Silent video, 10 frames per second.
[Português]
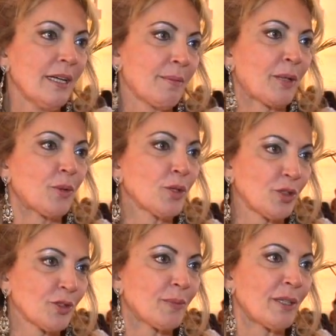para
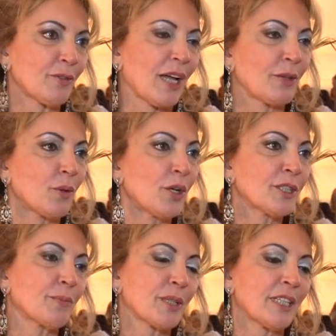todos os
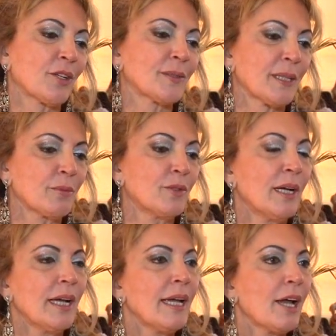panificadores, porque nós estamos
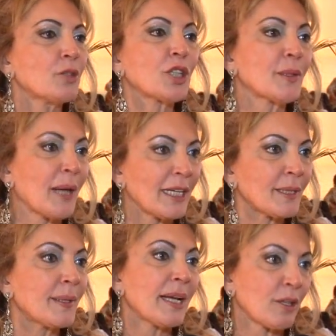é um jantar
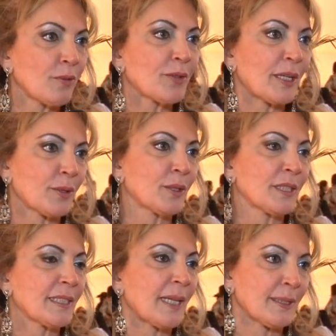de
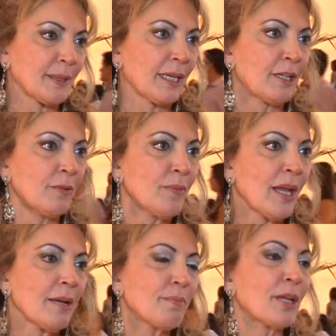confraternização
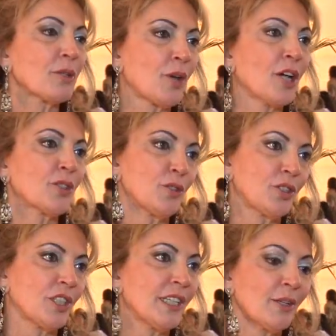pelo nosso
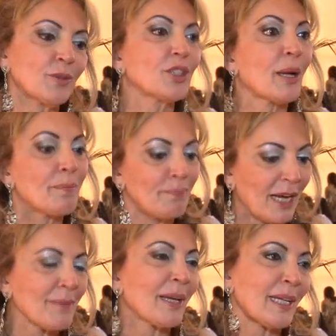dia, um dia
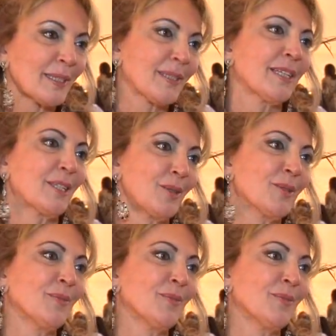bem merecido.